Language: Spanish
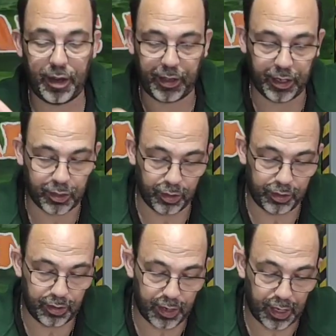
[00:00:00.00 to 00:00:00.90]
es decir,
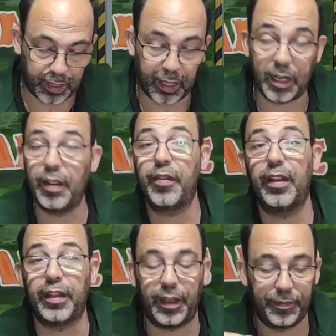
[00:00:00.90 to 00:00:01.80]
son
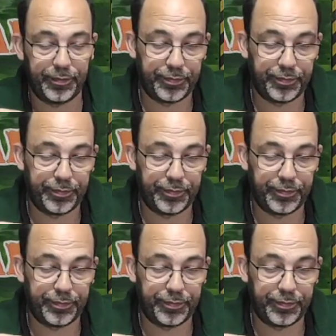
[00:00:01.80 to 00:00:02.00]
antideslizantes.